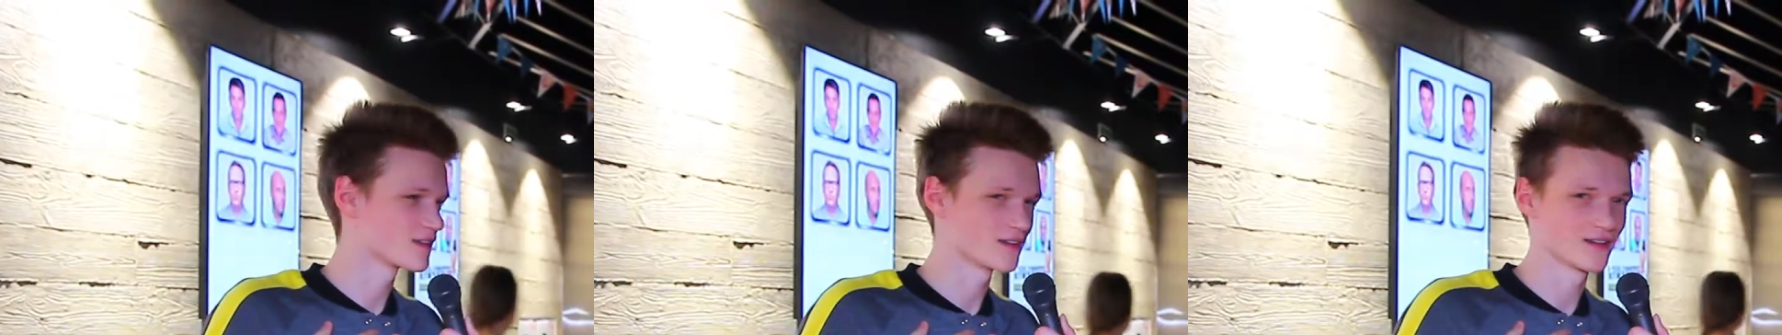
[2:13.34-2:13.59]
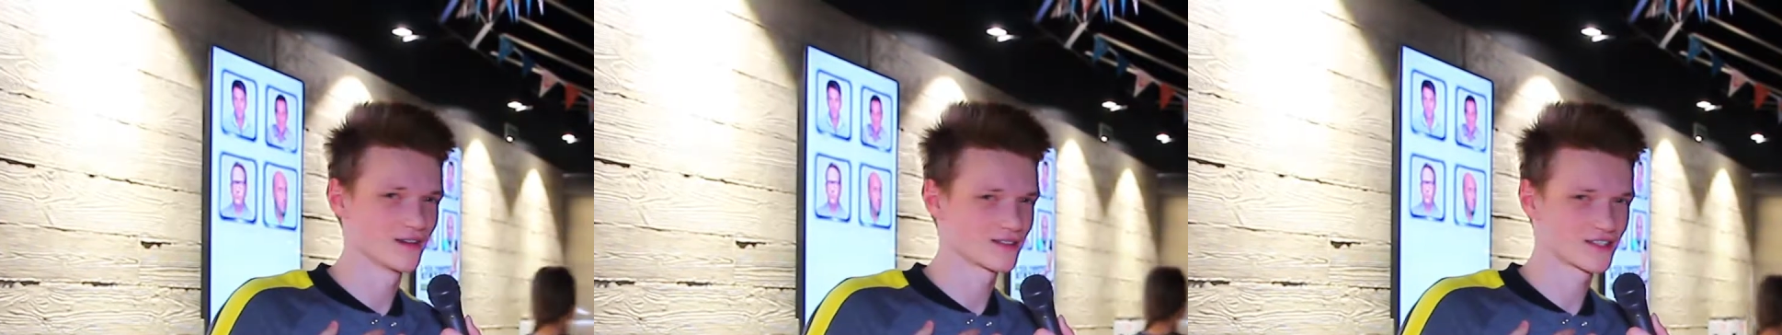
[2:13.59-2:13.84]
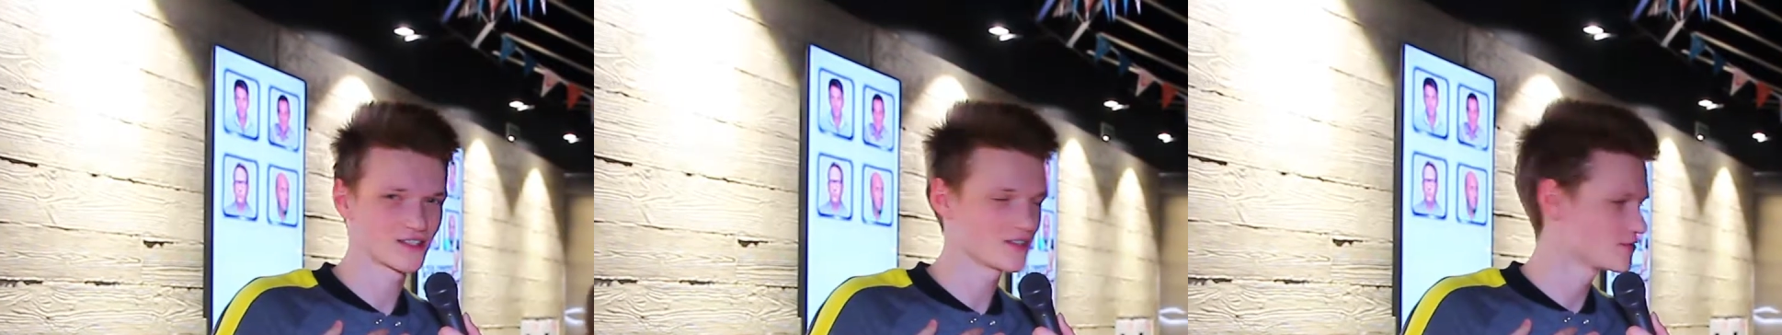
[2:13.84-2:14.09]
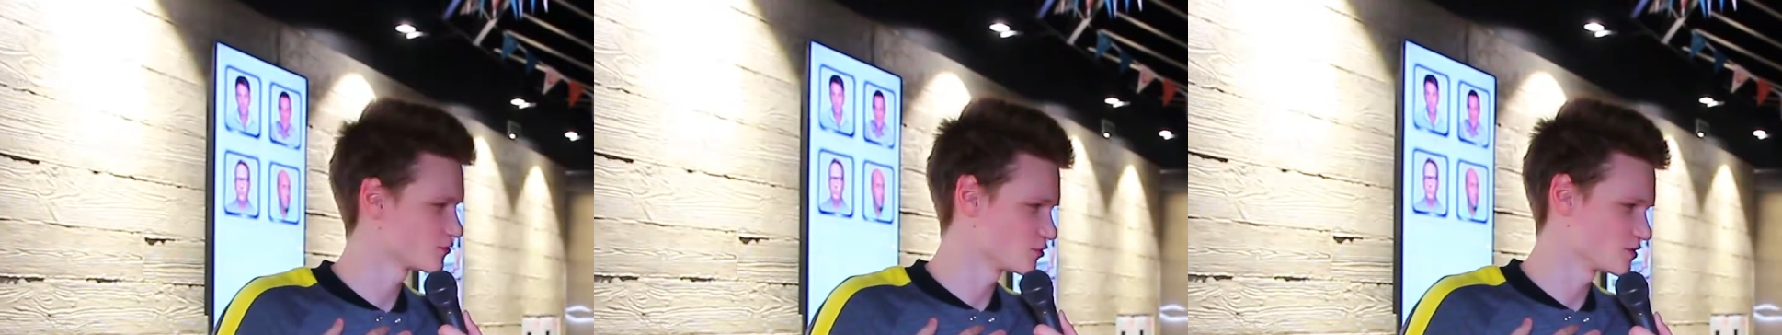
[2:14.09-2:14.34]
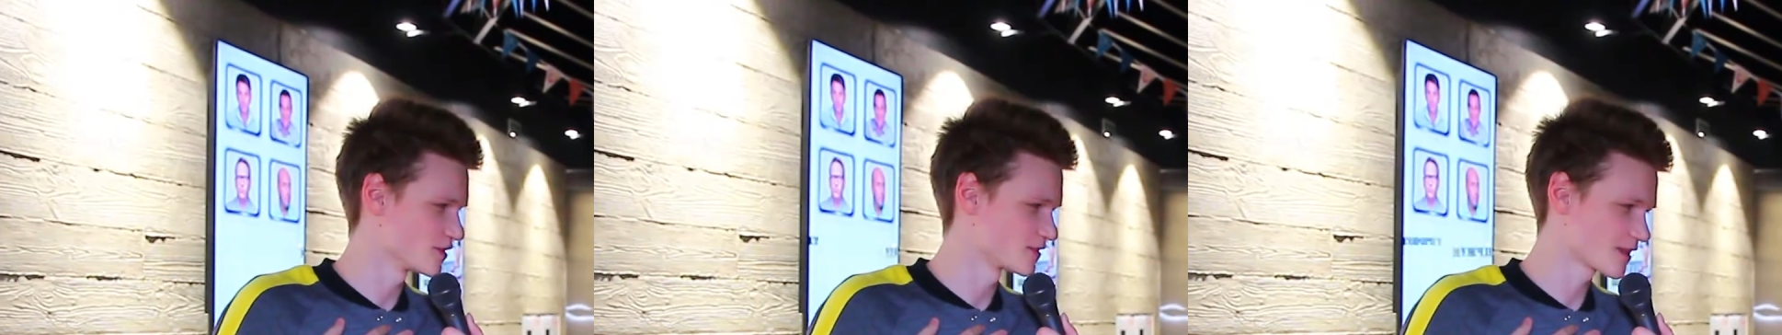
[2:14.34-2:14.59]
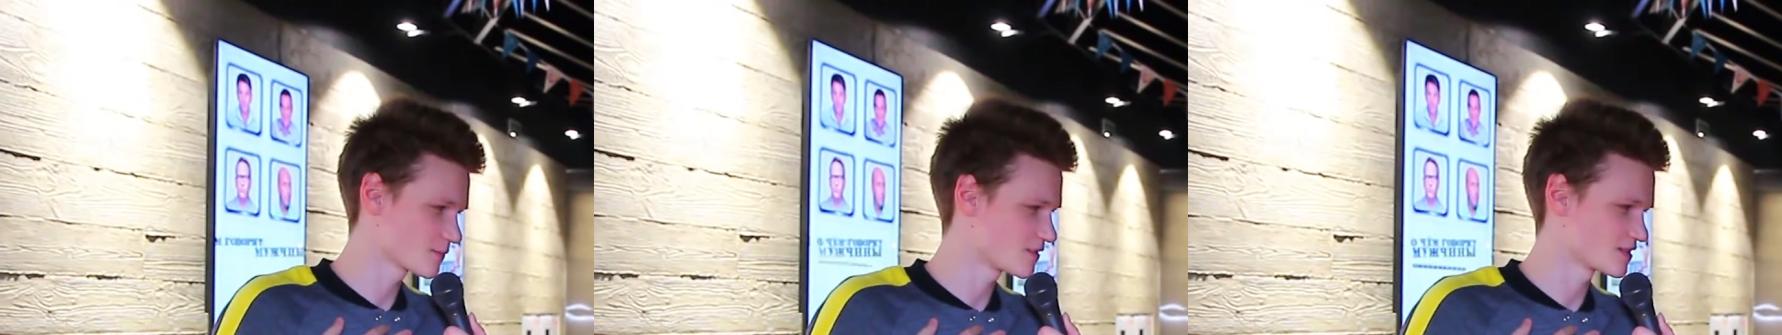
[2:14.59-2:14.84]
А, к сожалению, но нет,
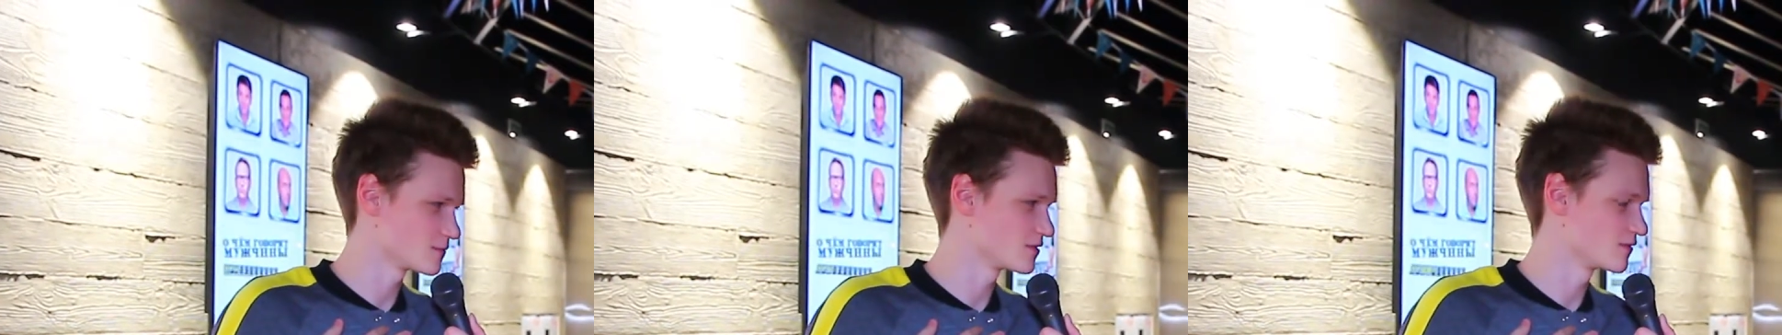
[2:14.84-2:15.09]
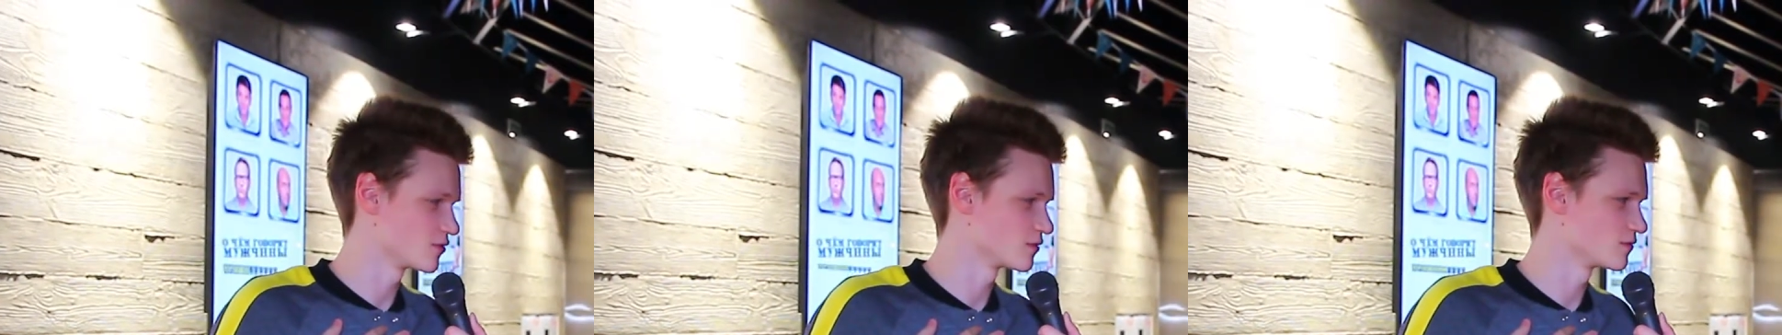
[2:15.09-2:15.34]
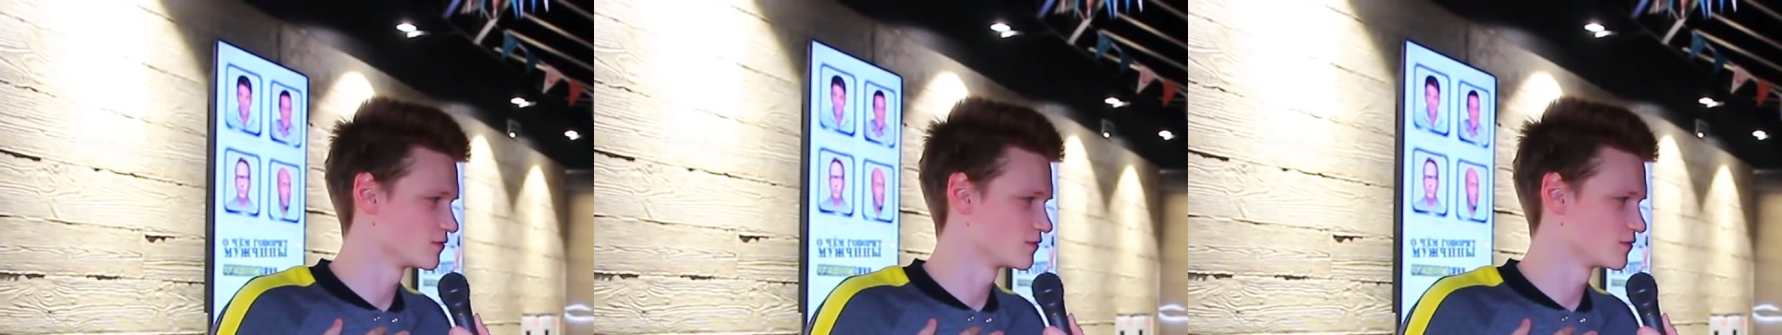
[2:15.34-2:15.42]
так бы я себя не вел.